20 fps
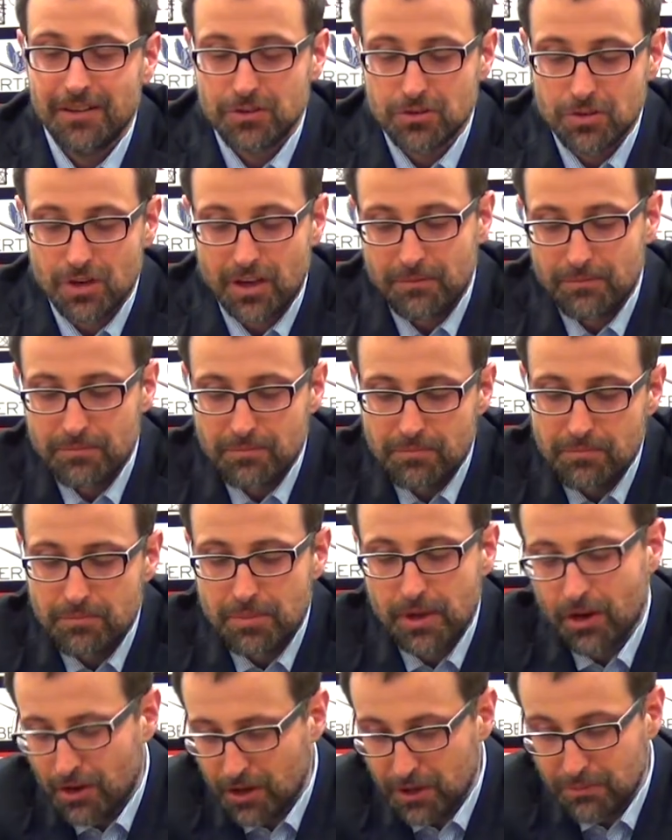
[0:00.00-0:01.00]
Cioè,
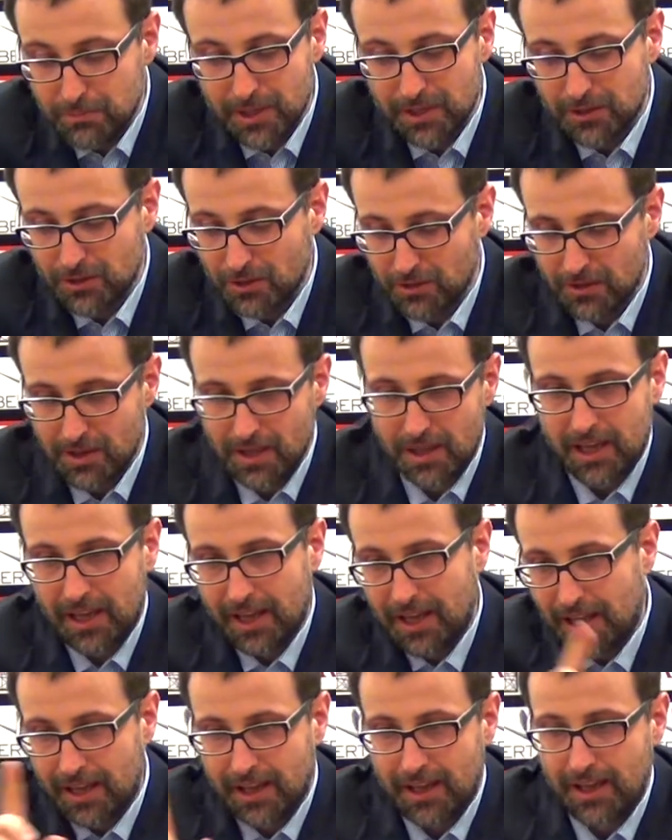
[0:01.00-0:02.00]
però ripeto,
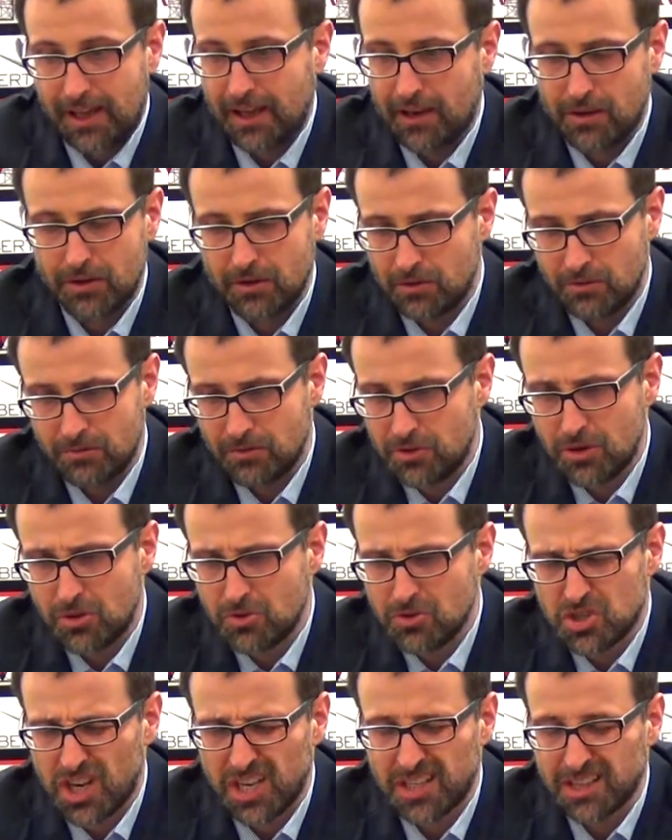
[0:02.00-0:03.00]
è, è, non,
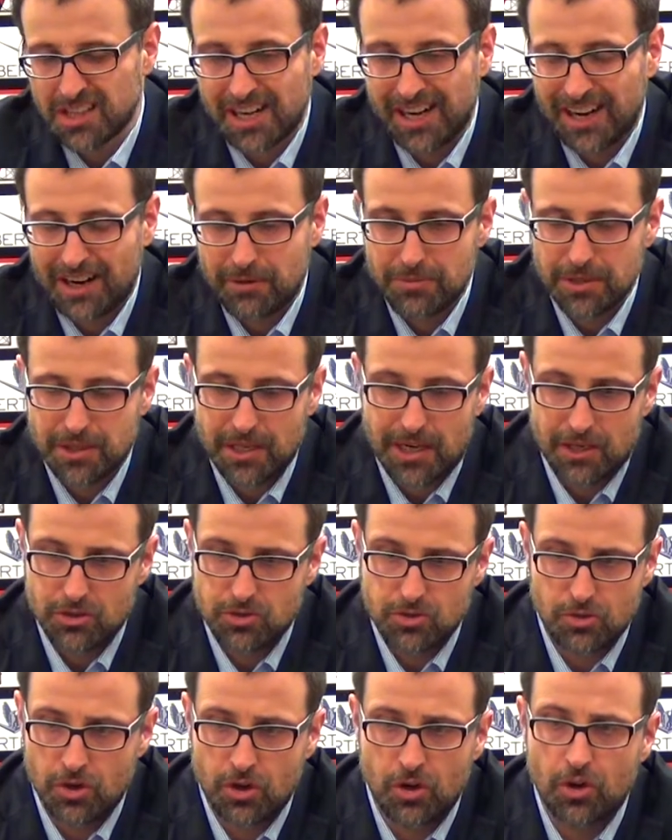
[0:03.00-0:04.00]
non c'entra
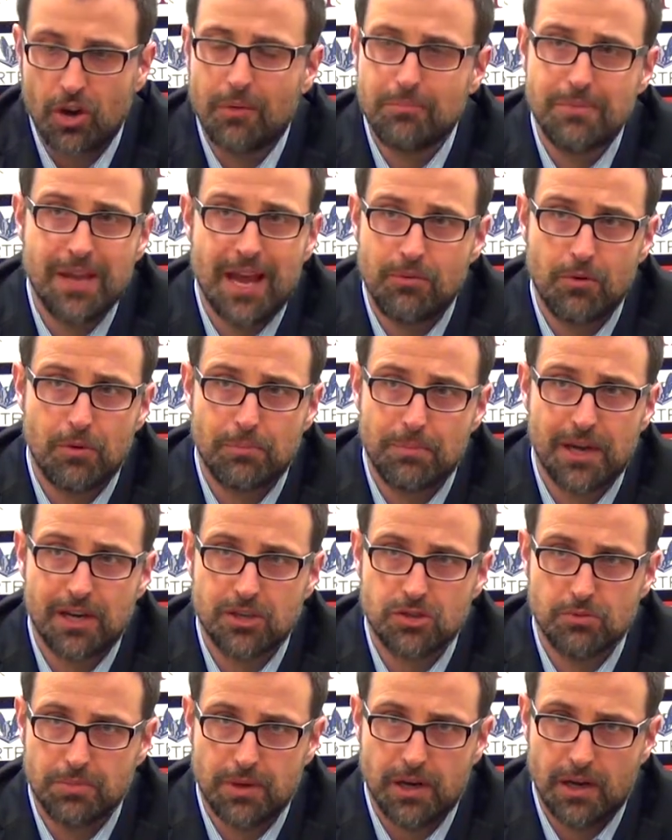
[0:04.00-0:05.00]
l'arbitraggio, noi non abbiamo
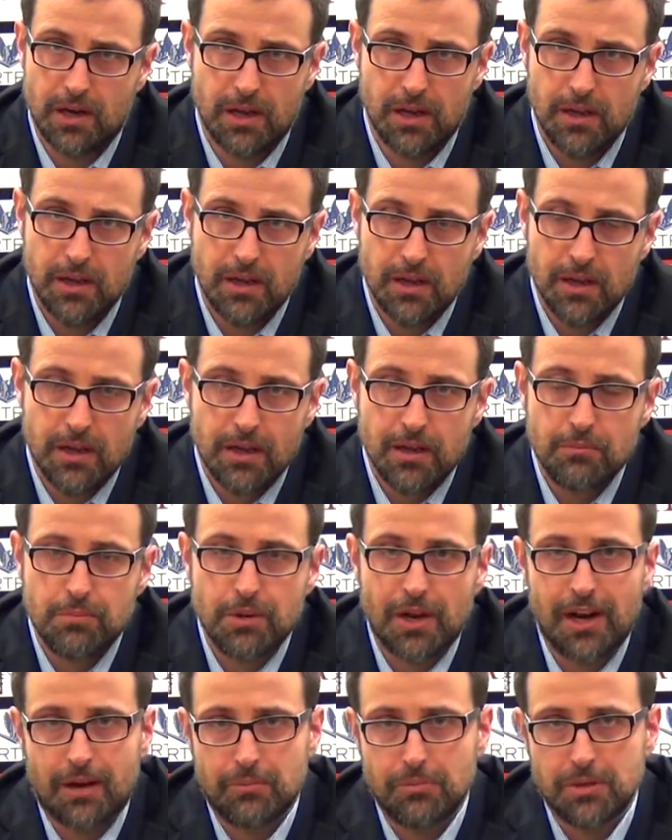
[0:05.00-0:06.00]
perso
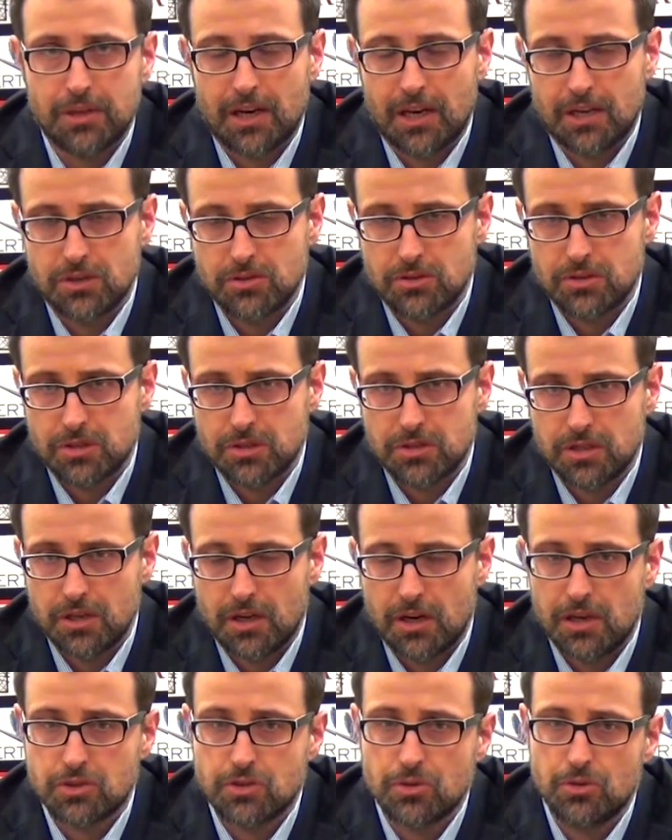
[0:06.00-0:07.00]
per, l'arbitraggio
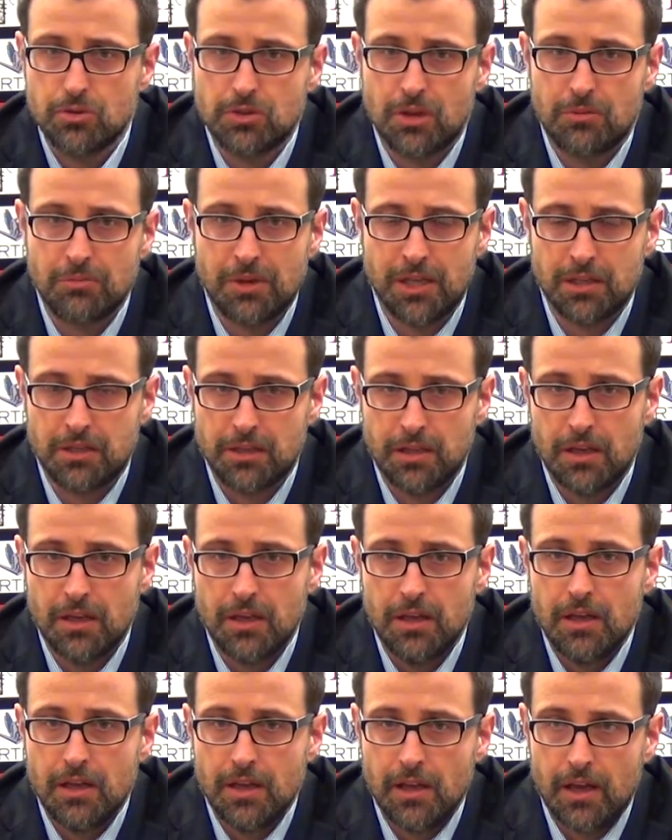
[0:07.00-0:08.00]
stasera, assolutamente,
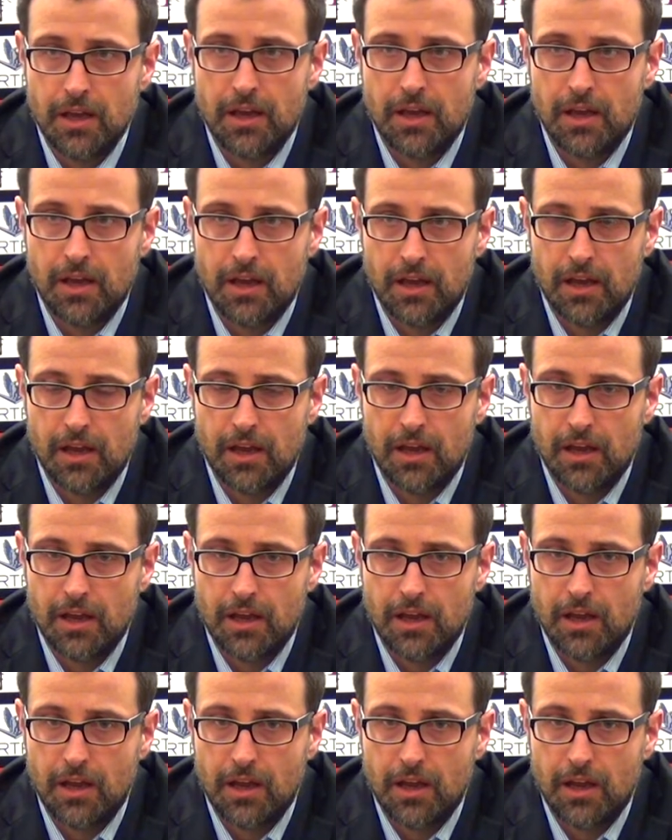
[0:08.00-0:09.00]

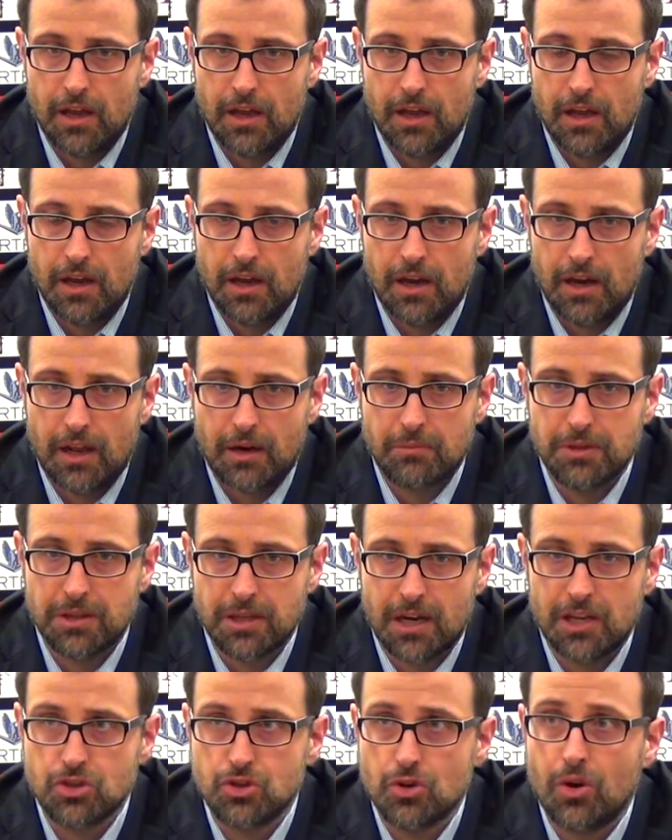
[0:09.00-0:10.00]
eh,
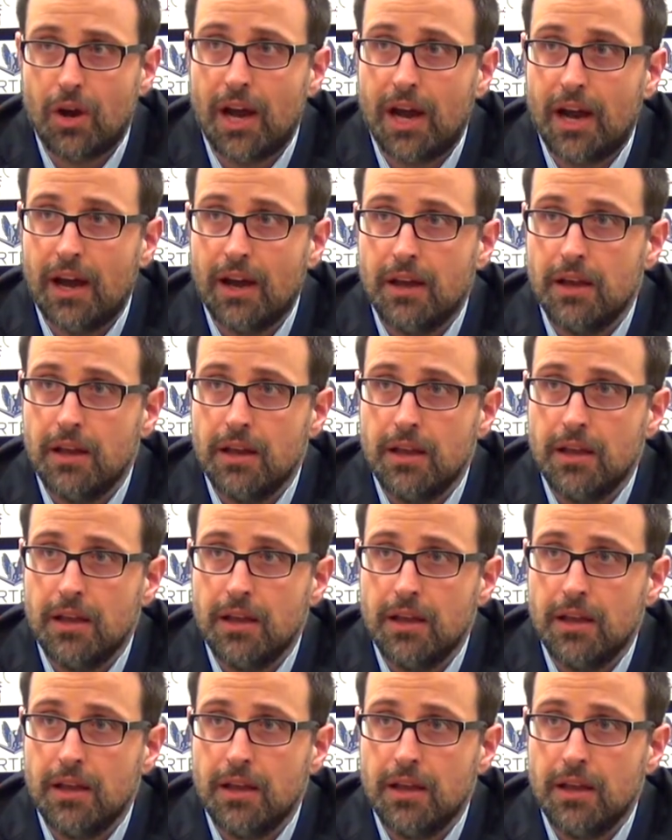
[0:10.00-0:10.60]
l'arbitraggio ha